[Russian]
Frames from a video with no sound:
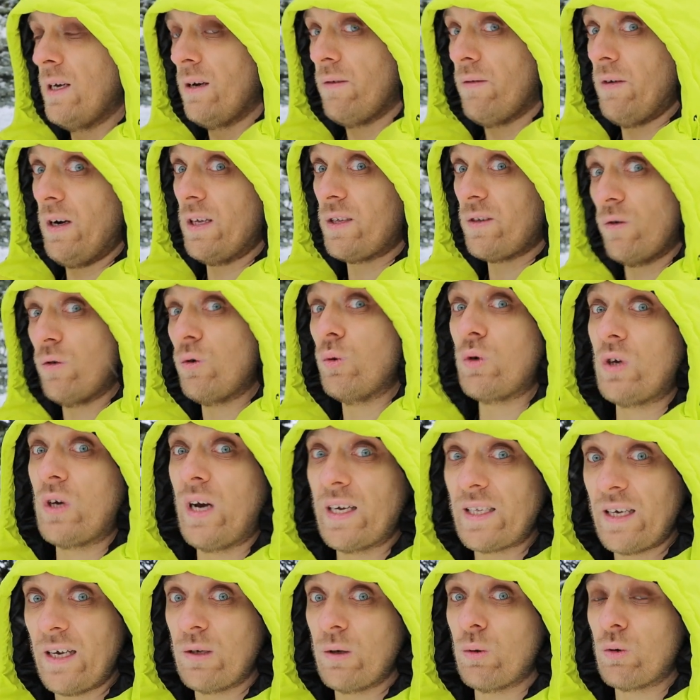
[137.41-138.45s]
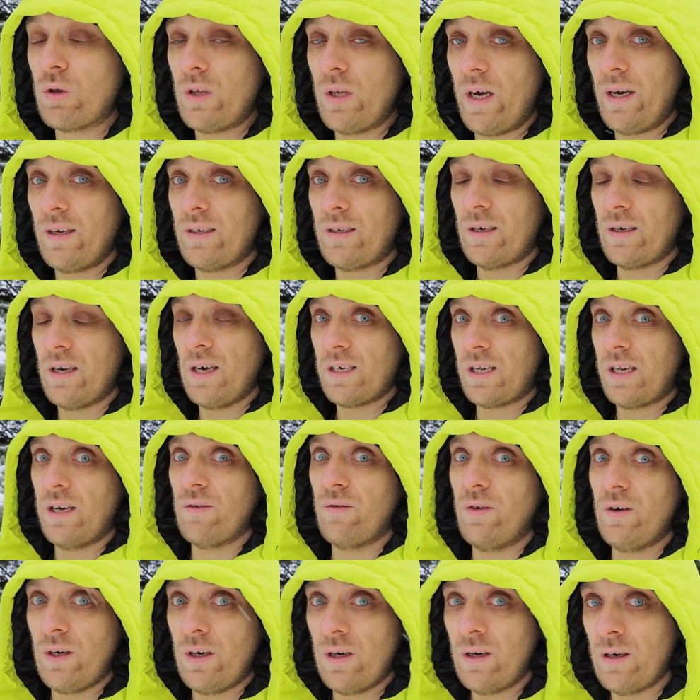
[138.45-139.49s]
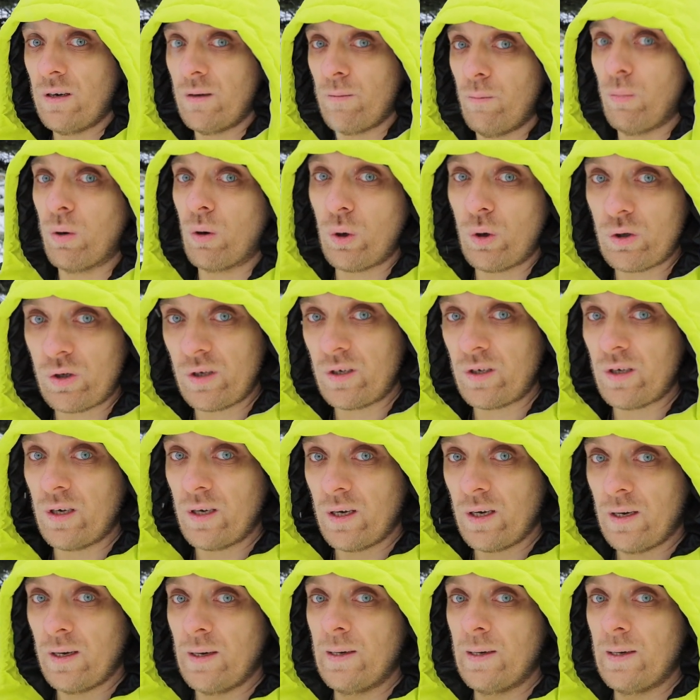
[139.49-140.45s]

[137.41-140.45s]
Вы этого никогда не узнаете, если вы бросите